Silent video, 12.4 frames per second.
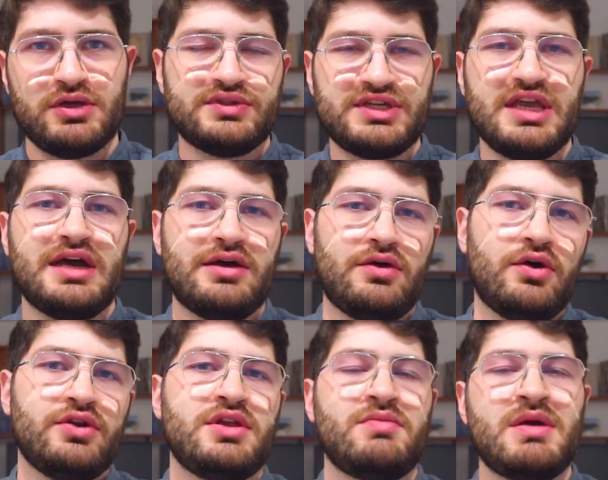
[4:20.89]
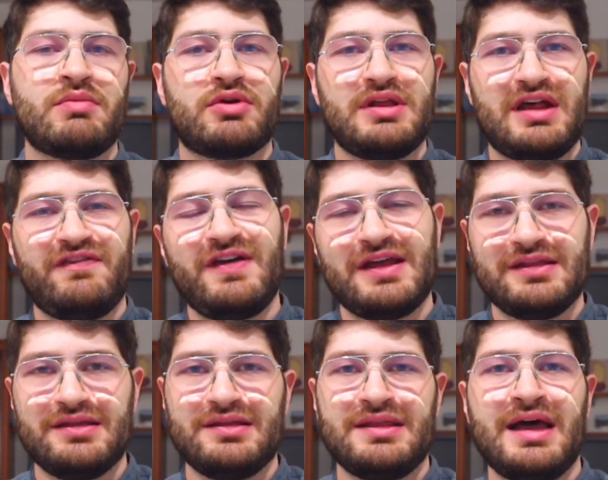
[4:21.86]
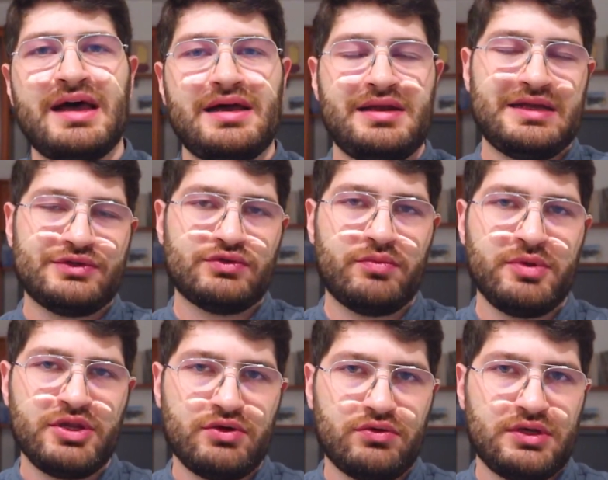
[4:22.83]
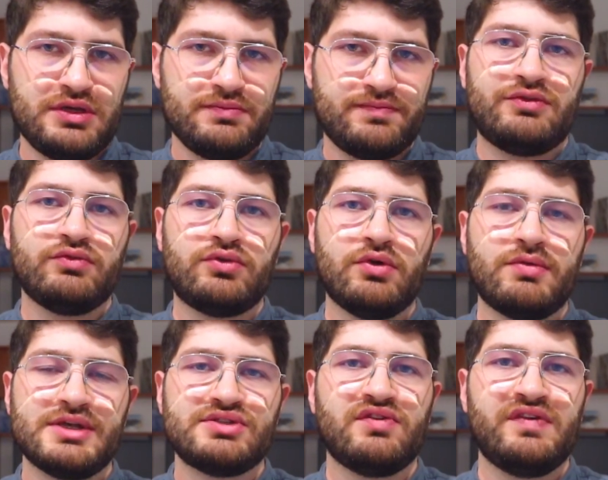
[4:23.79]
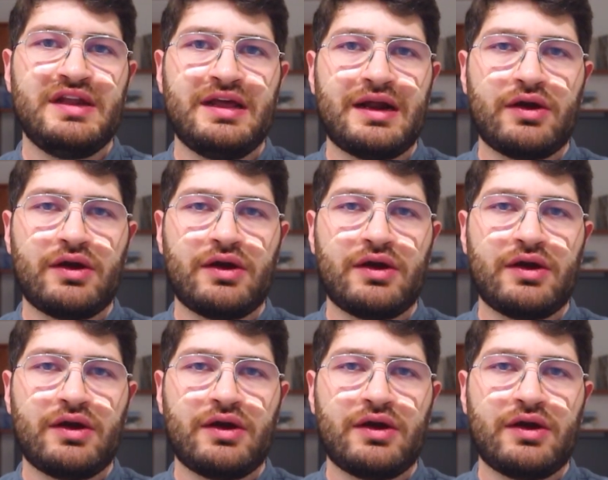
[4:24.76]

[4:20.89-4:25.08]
ossia ogni membro della Fed dà la sua opinione e tutto questo viene